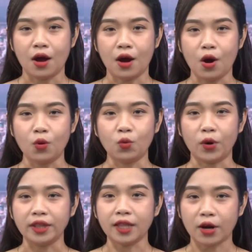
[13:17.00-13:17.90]
Ông
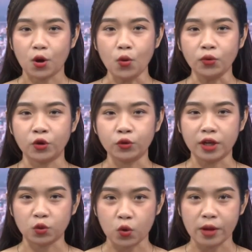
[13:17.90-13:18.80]
Nguyễn Thành Út, Chủ
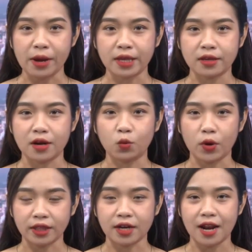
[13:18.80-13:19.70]
tịch Quỹ ban nhân dân
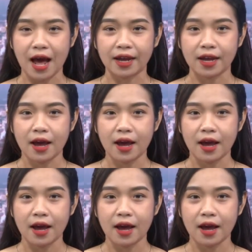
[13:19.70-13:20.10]
huyện Thới Lai,